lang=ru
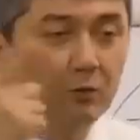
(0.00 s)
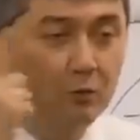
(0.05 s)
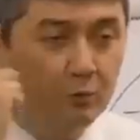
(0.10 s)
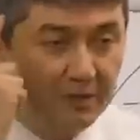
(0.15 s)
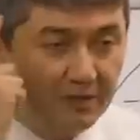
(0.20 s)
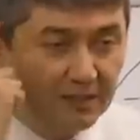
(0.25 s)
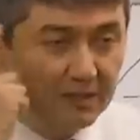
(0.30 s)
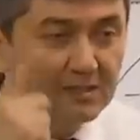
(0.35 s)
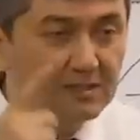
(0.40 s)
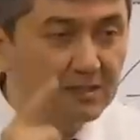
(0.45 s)

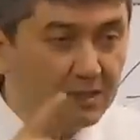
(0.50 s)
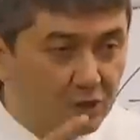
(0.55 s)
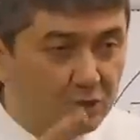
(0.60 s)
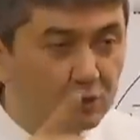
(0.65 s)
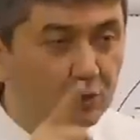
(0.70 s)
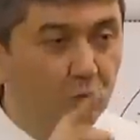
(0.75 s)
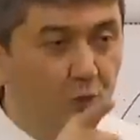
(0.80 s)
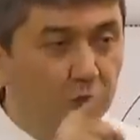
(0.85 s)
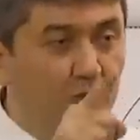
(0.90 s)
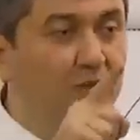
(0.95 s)
убедился,
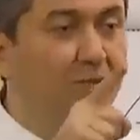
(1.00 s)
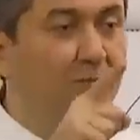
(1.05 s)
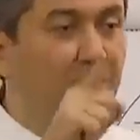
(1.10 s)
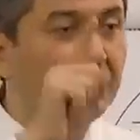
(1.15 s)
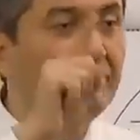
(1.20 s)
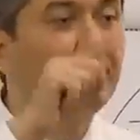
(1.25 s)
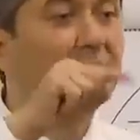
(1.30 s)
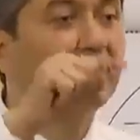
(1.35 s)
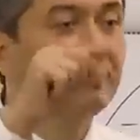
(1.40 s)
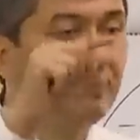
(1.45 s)
что он
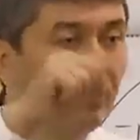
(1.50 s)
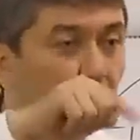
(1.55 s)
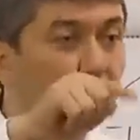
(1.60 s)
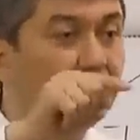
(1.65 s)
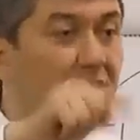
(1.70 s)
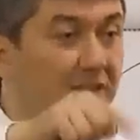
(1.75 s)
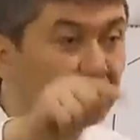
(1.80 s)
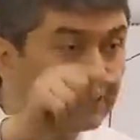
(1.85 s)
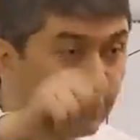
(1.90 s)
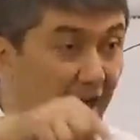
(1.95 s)
тебе
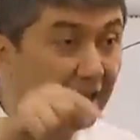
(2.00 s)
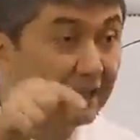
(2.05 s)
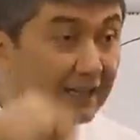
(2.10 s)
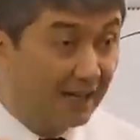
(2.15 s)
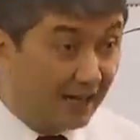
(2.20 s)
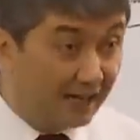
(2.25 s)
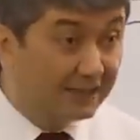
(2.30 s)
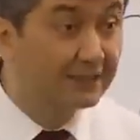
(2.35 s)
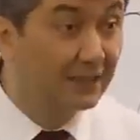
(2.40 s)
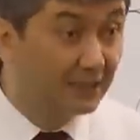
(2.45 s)
понял так,
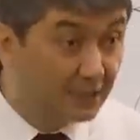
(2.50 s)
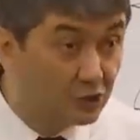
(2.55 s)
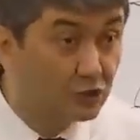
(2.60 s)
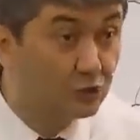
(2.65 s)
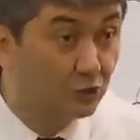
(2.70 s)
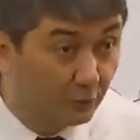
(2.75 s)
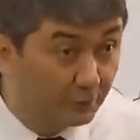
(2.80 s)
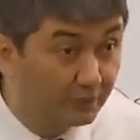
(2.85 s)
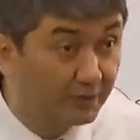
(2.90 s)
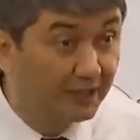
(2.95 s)
как
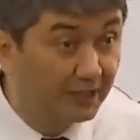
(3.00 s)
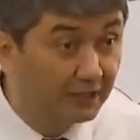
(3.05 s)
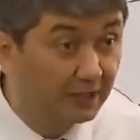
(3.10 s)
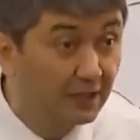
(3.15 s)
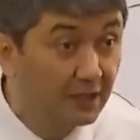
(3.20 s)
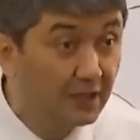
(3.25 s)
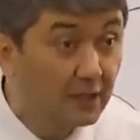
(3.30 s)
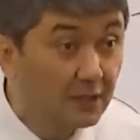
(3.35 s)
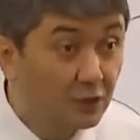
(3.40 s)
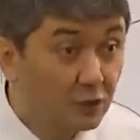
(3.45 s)
должно быть,
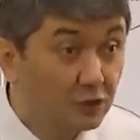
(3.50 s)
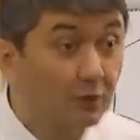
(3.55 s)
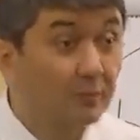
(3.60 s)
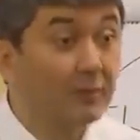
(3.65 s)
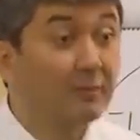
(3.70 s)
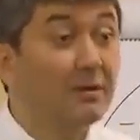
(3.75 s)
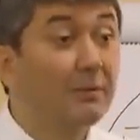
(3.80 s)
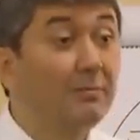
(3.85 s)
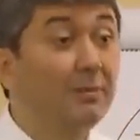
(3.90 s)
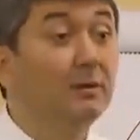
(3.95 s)

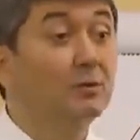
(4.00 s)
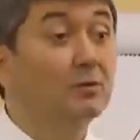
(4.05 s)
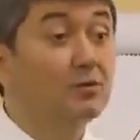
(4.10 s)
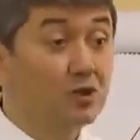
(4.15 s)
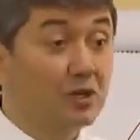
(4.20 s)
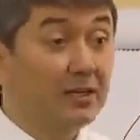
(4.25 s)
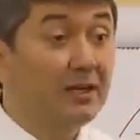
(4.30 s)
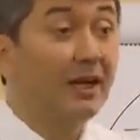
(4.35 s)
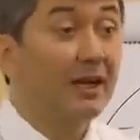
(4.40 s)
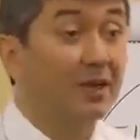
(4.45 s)
чтобы мы получили